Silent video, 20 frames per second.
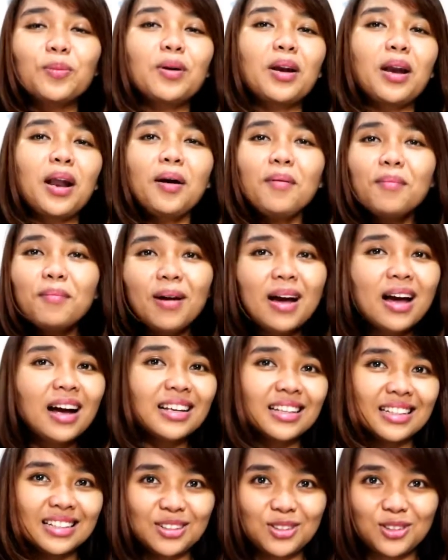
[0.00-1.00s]
menambah
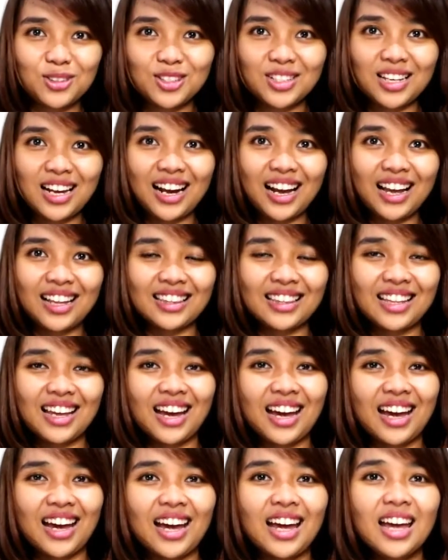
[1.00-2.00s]
kosa
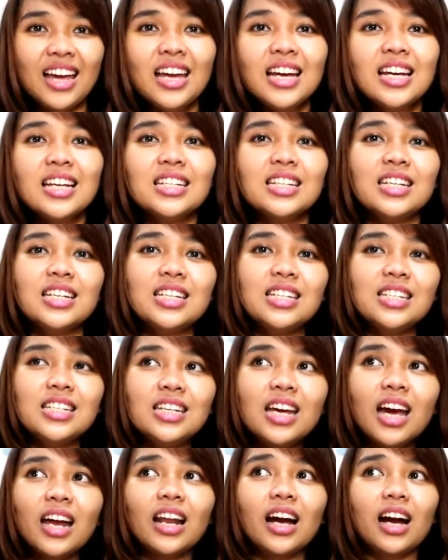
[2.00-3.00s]
kata.
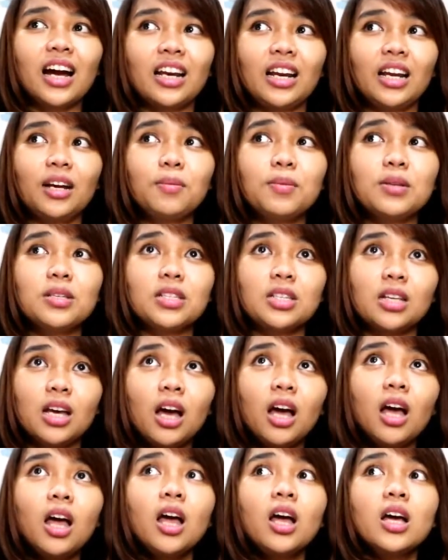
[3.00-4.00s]
Jadi anak-anak bisa
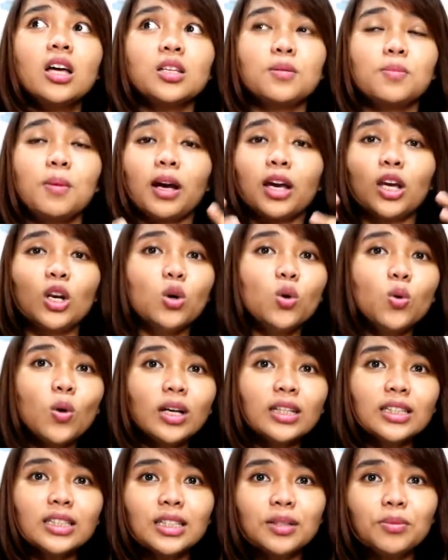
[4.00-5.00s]
semakin
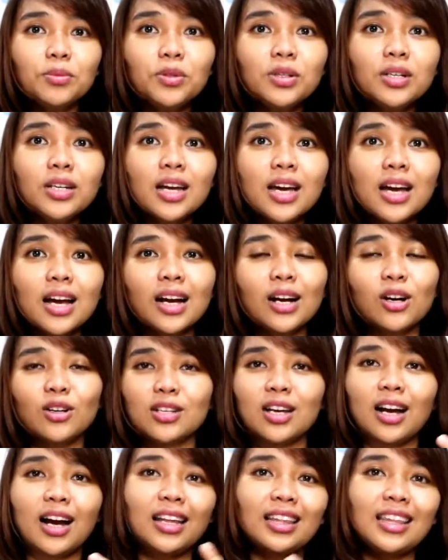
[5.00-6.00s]
luas nih Bunda
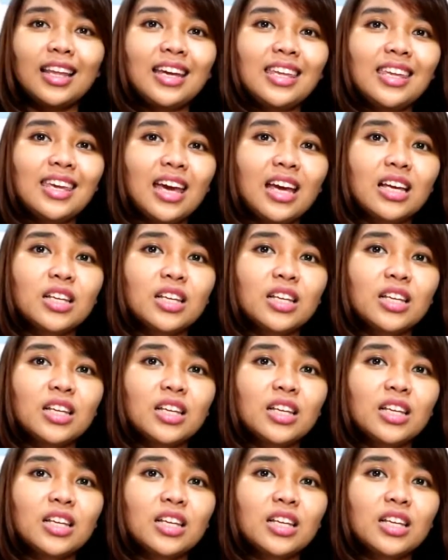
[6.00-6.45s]
kosa katanya.